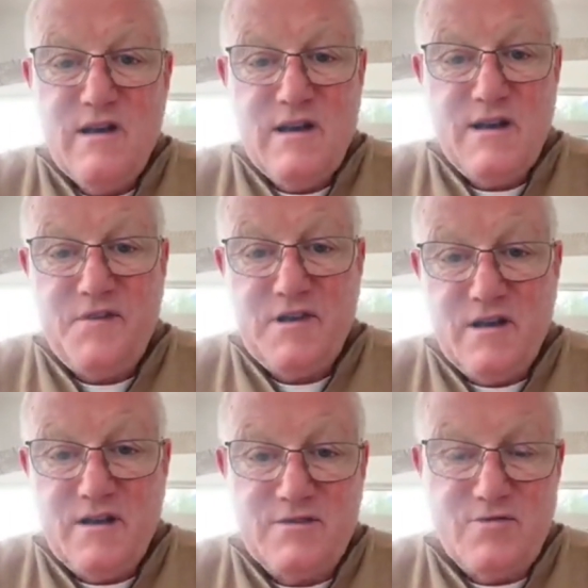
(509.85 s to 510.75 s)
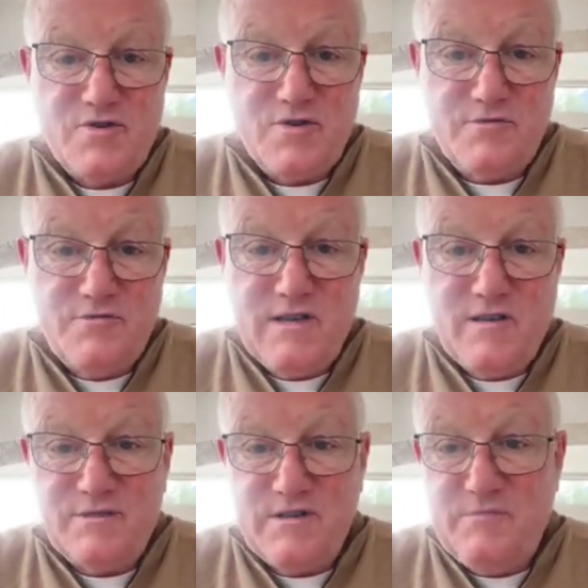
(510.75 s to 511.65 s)
Les finances, aujourd'hui,
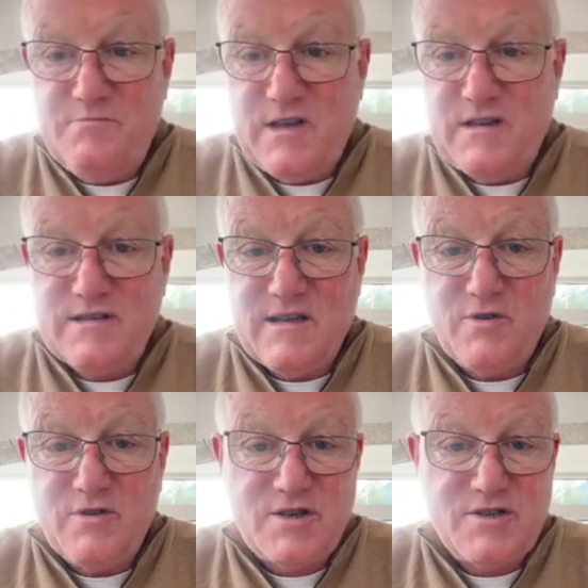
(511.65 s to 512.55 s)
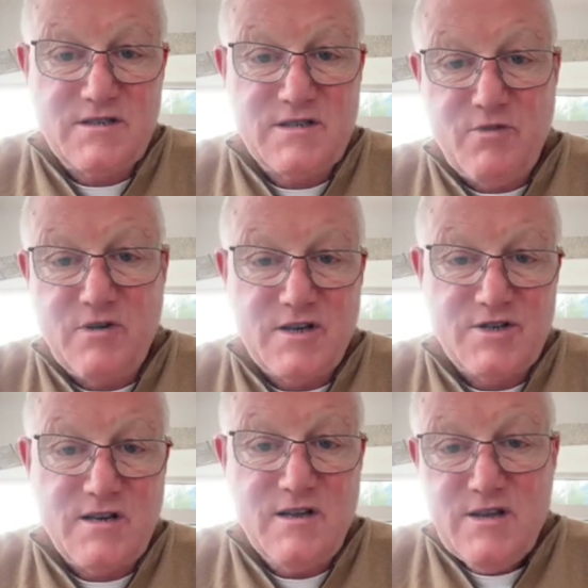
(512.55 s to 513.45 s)
on dit, eh bien, c'est mon argent, c'est mon
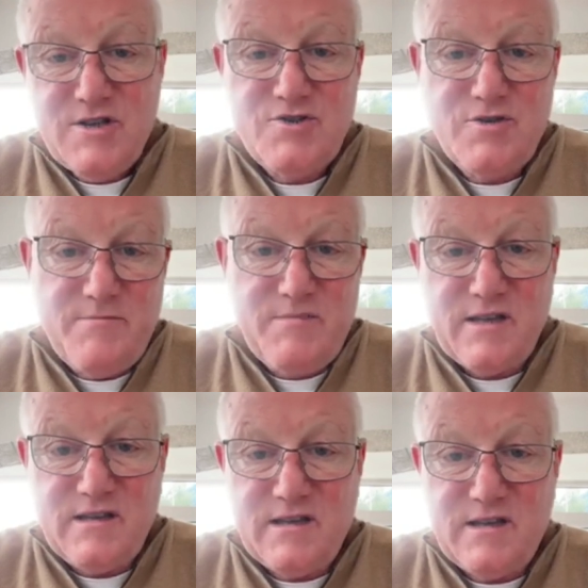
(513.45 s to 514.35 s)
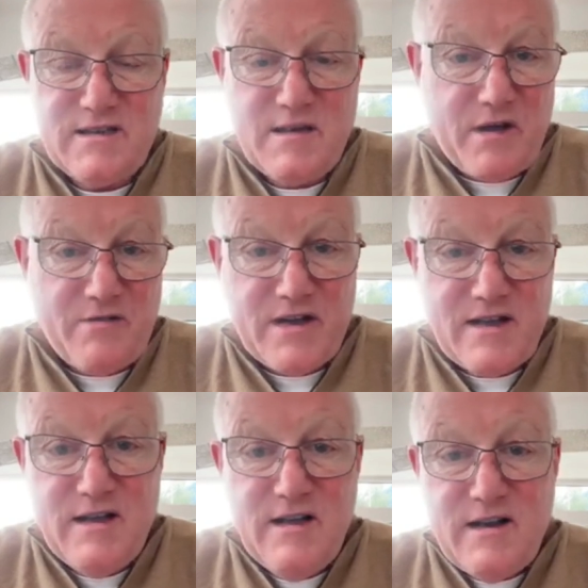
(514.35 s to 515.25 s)
argent, je l'ai mérité. C'est pas vrai.